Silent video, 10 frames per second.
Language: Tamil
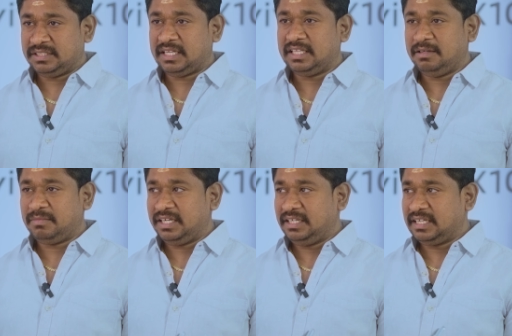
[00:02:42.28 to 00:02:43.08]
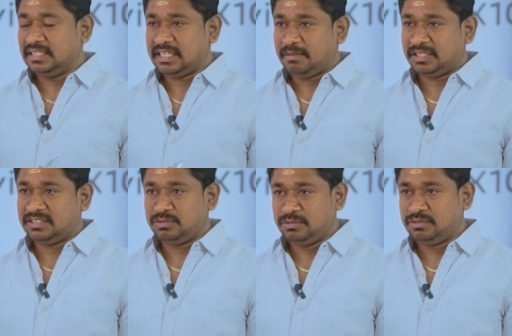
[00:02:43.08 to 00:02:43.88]
ப்ளஸ் அதே மாதிரி இன்கேஸ்
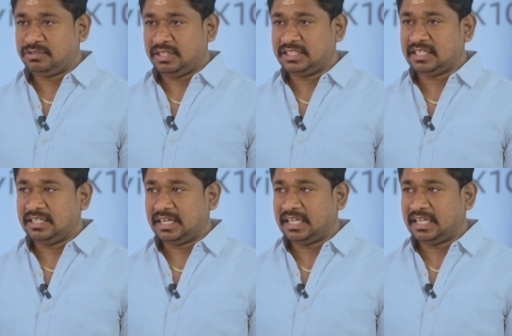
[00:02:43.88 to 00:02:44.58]
எமர்ஜென்சி சுச்சுவேஷனில்